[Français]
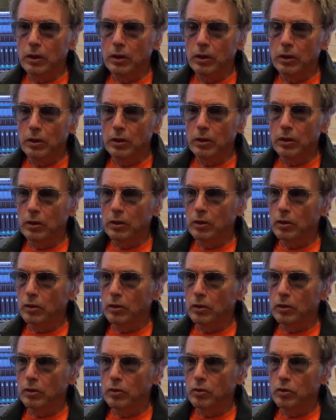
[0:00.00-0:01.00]
euh,
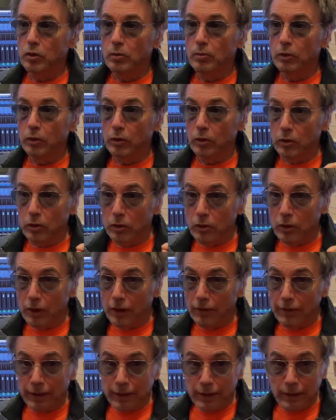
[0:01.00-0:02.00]
justement
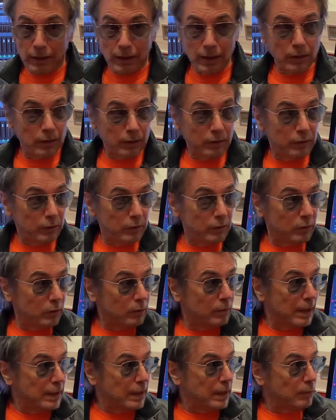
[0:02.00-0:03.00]
avec, euh, de
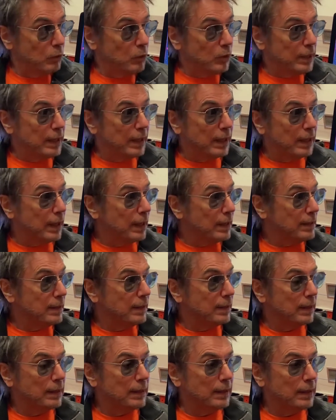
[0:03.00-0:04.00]
manière multicanale,
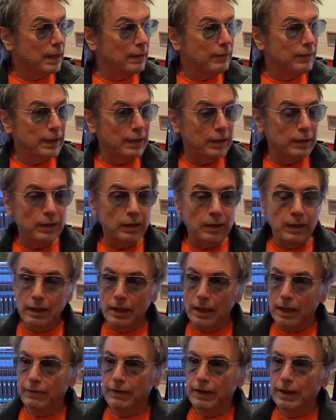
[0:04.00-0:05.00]
c'est-à-dire avec, euh,
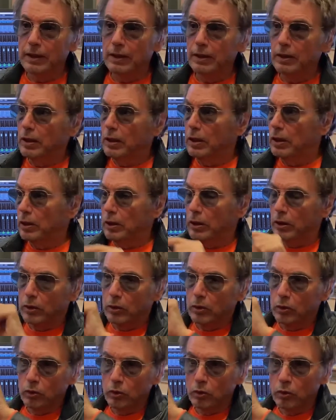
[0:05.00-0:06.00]
avec
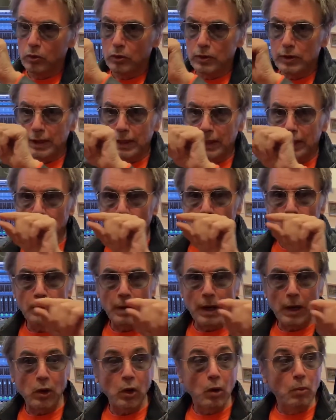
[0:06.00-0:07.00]
toute une série de
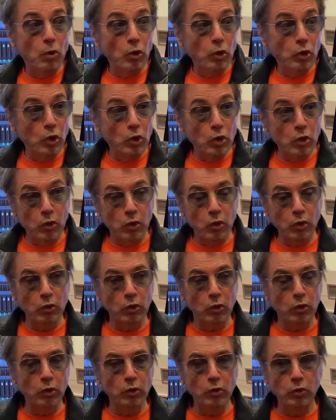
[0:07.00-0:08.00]
haut-parleurs mono
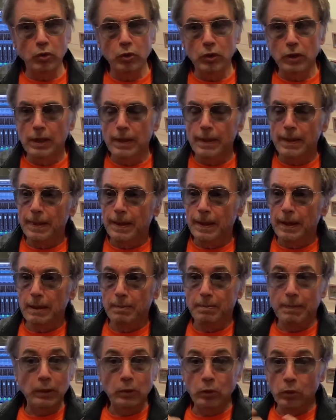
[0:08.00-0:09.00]
autour de nous, et
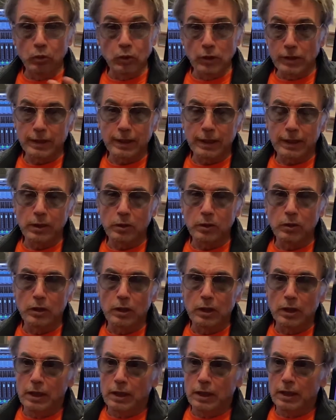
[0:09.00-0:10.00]
pas du tout en stéréo.
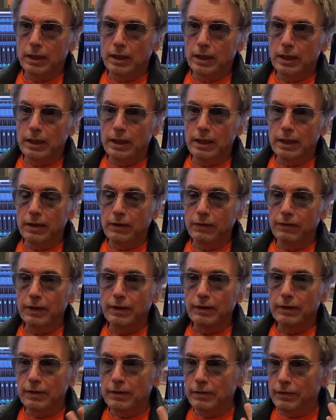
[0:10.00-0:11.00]
Et, en
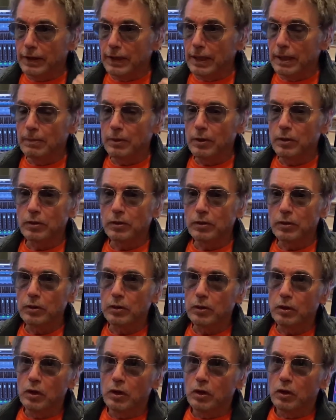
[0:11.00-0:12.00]
fait, c'est finalement
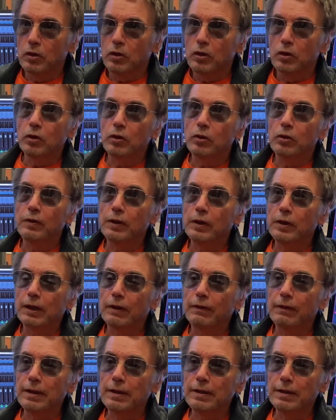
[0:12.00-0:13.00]
le, fait de
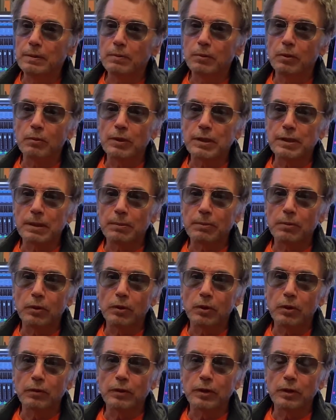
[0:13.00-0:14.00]
travailler ici, pour moi, c'est un peu de
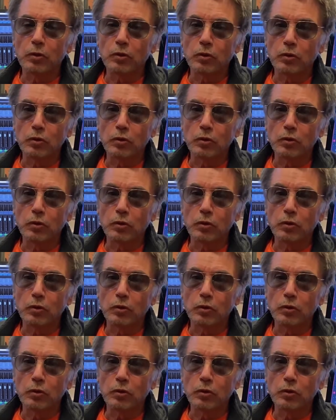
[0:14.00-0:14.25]
revenir aux